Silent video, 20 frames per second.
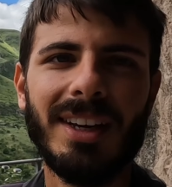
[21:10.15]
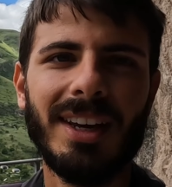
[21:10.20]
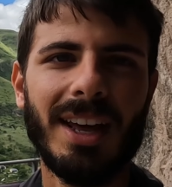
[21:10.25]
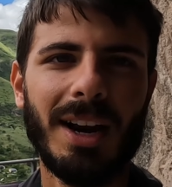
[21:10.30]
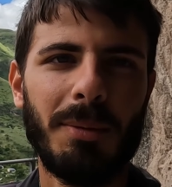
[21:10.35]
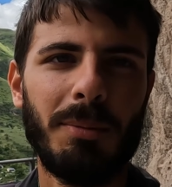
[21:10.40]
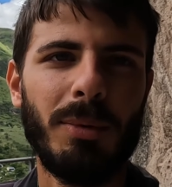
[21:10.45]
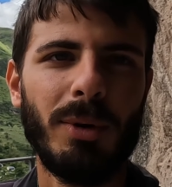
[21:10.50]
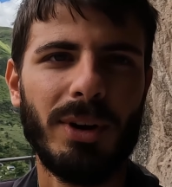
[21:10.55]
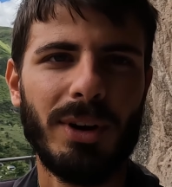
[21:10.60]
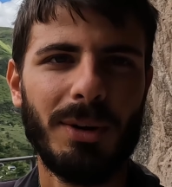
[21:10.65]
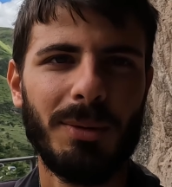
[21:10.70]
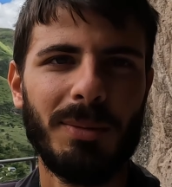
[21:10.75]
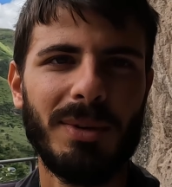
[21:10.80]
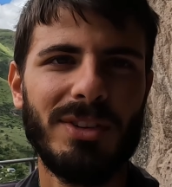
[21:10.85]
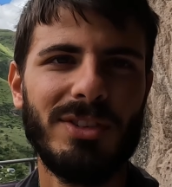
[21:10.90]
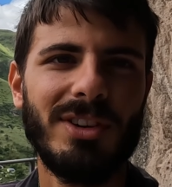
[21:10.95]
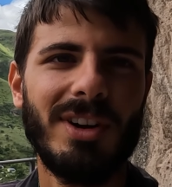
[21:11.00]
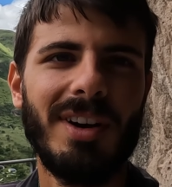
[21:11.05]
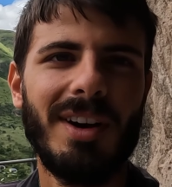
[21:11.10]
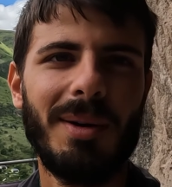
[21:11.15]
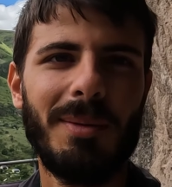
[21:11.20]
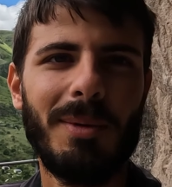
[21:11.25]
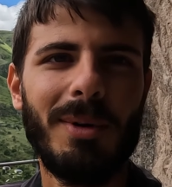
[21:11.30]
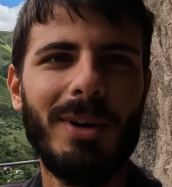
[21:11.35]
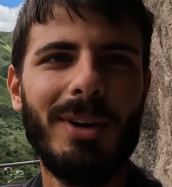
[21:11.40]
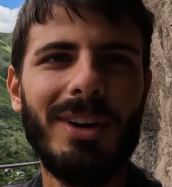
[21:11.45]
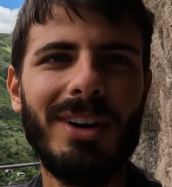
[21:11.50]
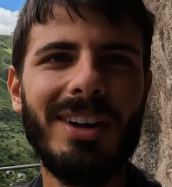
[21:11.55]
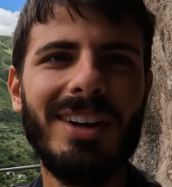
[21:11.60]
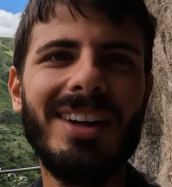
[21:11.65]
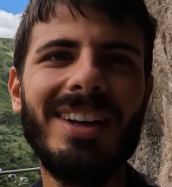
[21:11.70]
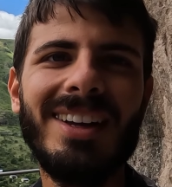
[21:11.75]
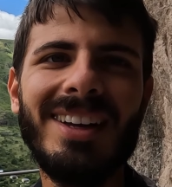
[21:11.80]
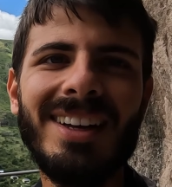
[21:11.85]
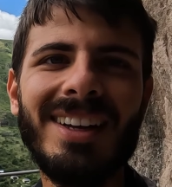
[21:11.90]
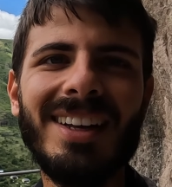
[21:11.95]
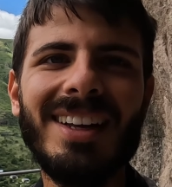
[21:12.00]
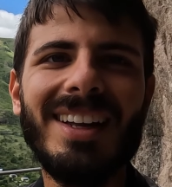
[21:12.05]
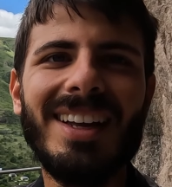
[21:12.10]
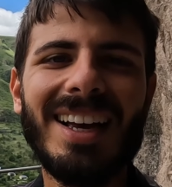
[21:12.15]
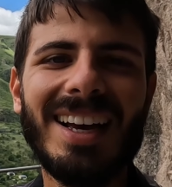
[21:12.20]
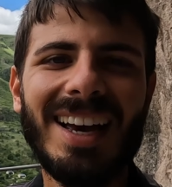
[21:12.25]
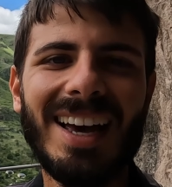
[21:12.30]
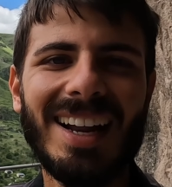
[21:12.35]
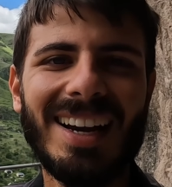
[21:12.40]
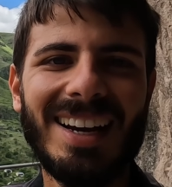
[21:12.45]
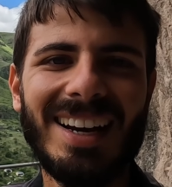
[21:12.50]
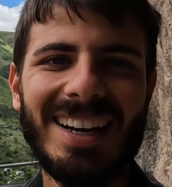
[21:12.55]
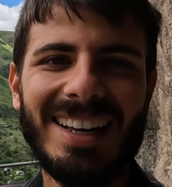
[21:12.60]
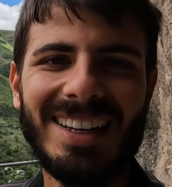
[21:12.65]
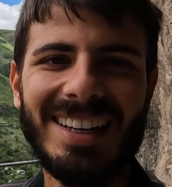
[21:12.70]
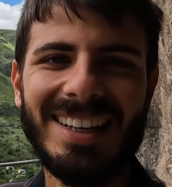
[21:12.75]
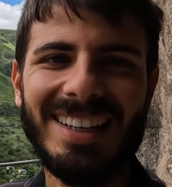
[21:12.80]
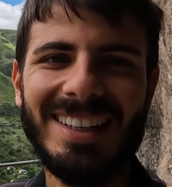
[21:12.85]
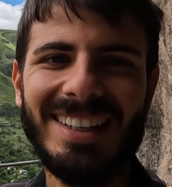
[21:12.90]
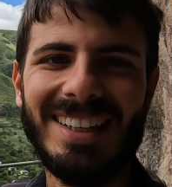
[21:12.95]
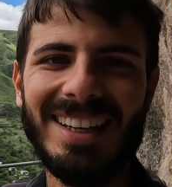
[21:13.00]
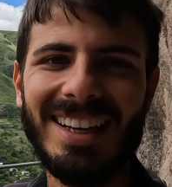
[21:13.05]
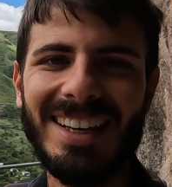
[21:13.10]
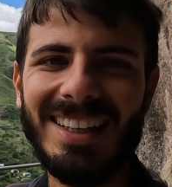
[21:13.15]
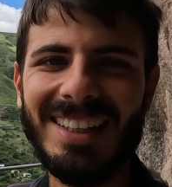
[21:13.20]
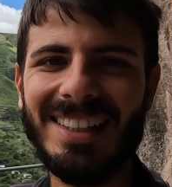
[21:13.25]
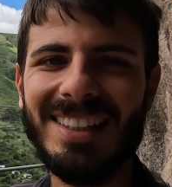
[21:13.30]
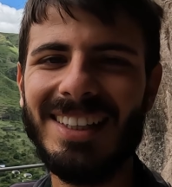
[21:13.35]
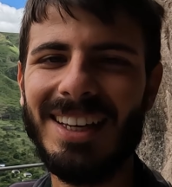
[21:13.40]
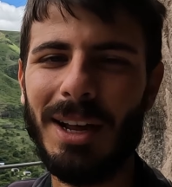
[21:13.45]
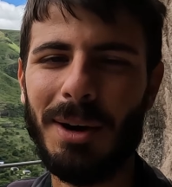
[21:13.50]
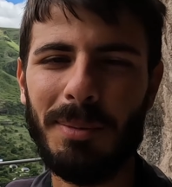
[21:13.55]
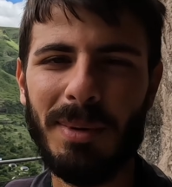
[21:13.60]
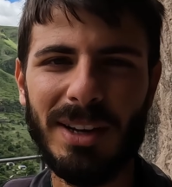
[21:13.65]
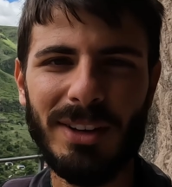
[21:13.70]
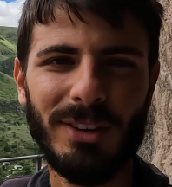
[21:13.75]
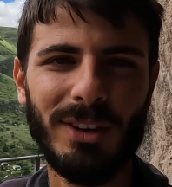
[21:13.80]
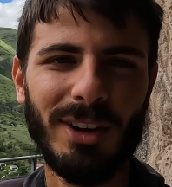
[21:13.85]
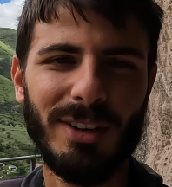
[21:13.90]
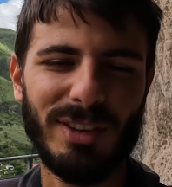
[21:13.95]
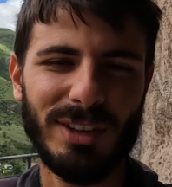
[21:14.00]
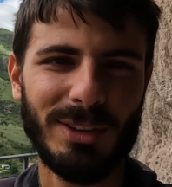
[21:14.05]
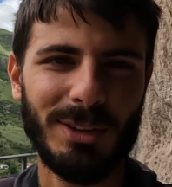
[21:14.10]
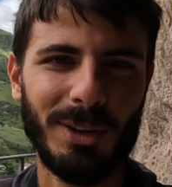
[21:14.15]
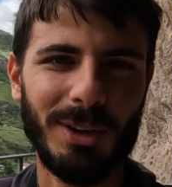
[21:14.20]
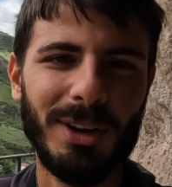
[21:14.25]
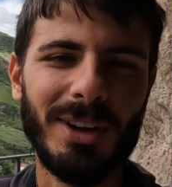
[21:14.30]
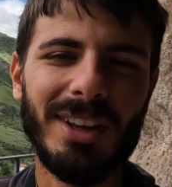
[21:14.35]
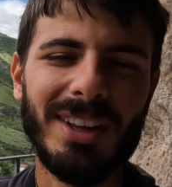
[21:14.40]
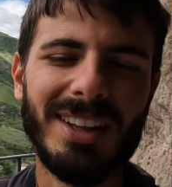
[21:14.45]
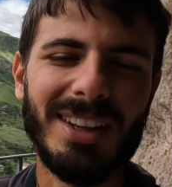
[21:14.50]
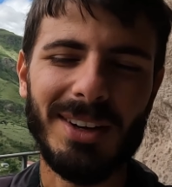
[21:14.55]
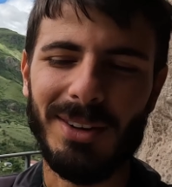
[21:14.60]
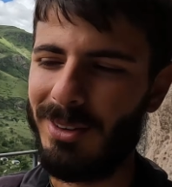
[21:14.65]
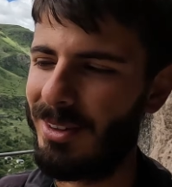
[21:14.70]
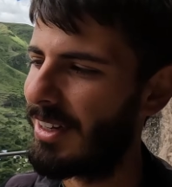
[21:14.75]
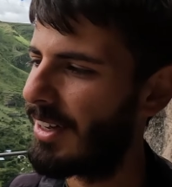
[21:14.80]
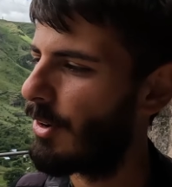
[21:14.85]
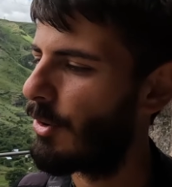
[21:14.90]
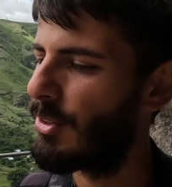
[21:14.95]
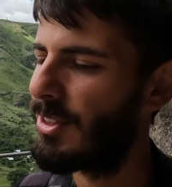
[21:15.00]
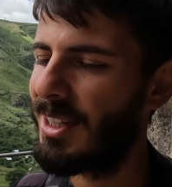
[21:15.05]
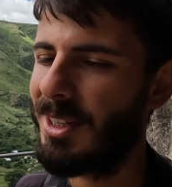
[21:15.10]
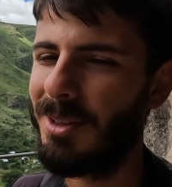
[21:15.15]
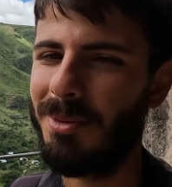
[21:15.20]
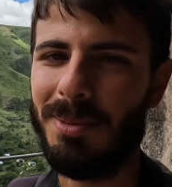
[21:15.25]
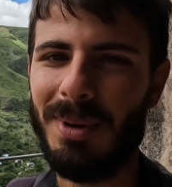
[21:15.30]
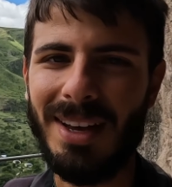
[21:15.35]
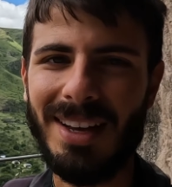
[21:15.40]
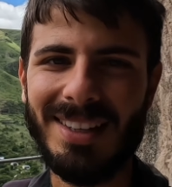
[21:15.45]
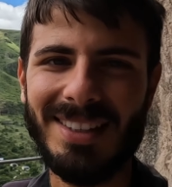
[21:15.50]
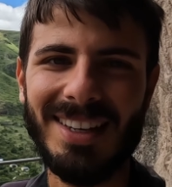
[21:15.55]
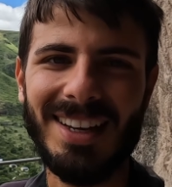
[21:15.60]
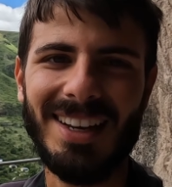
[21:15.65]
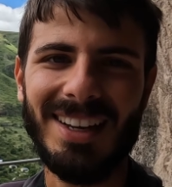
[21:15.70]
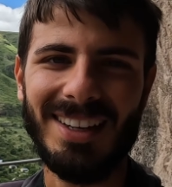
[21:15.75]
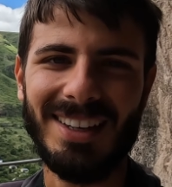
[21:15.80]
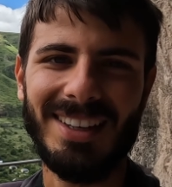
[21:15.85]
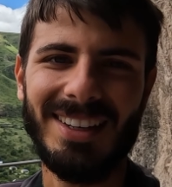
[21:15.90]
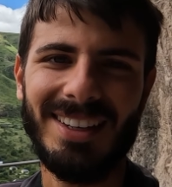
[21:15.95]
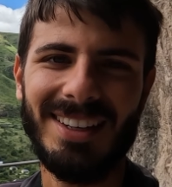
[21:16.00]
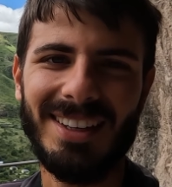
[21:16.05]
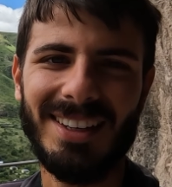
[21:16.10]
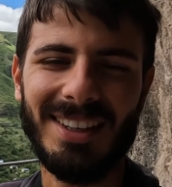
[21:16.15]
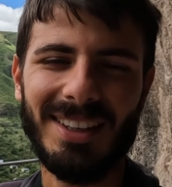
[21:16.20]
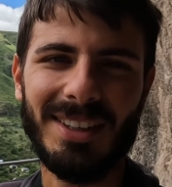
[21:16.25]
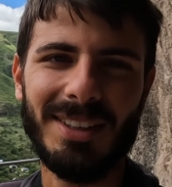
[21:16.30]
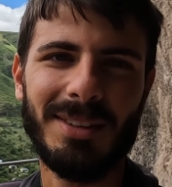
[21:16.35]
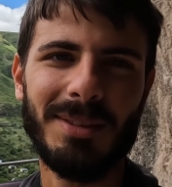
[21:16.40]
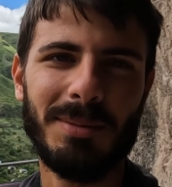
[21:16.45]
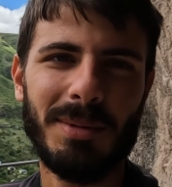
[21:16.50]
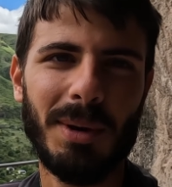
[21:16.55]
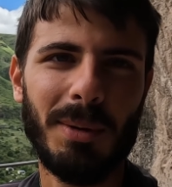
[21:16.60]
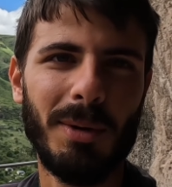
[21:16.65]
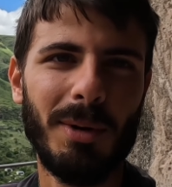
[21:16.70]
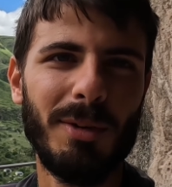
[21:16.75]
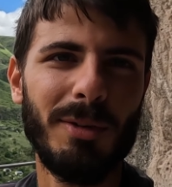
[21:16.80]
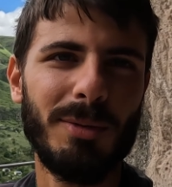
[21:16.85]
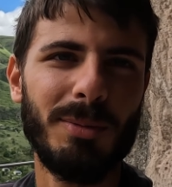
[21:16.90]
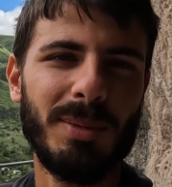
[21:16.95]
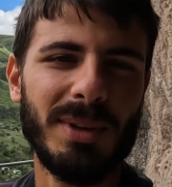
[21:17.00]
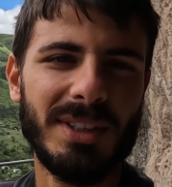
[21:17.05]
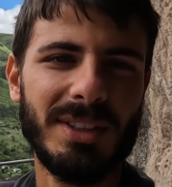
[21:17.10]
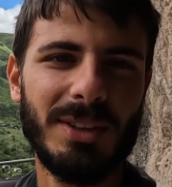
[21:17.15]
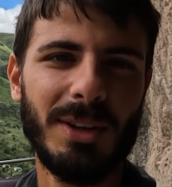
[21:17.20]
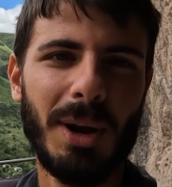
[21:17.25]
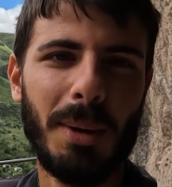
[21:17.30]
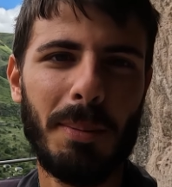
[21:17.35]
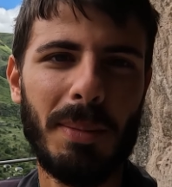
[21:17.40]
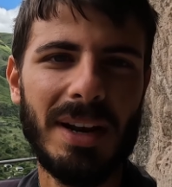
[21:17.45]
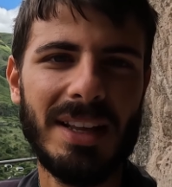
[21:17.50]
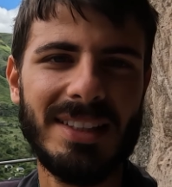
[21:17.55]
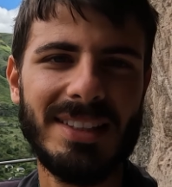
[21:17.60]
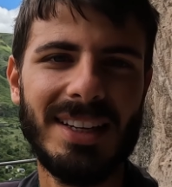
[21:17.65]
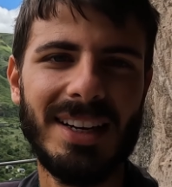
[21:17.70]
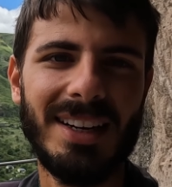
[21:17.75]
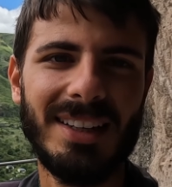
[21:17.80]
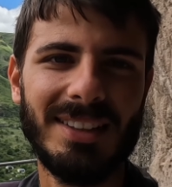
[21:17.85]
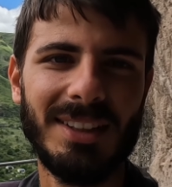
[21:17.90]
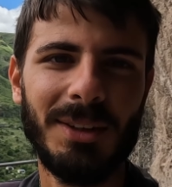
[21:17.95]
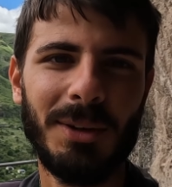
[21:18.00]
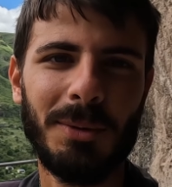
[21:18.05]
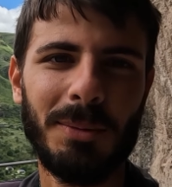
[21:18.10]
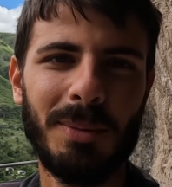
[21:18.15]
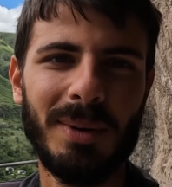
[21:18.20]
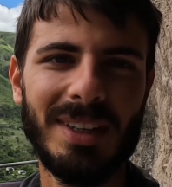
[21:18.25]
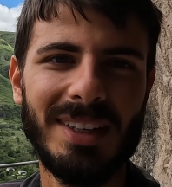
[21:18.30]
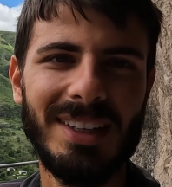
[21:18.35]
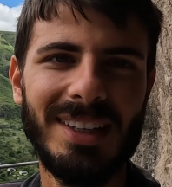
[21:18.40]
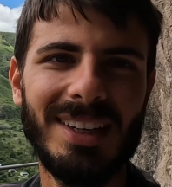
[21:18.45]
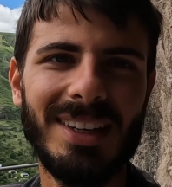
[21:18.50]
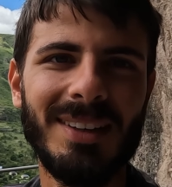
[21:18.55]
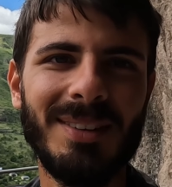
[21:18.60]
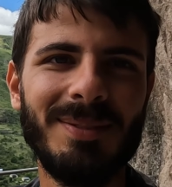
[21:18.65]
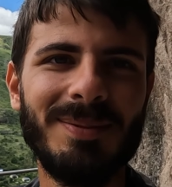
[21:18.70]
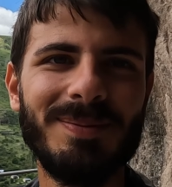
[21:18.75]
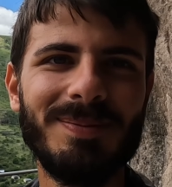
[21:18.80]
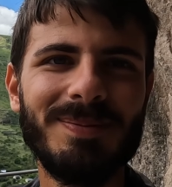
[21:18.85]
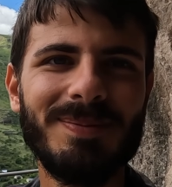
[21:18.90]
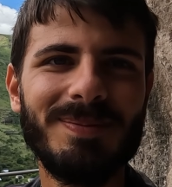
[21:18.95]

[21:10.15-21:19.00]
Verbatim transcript: Era un po' che non mangiavamo carne alla griglia. Armando ha fatto una grossa spesa e abbiamo passato una bella serata in compagnia.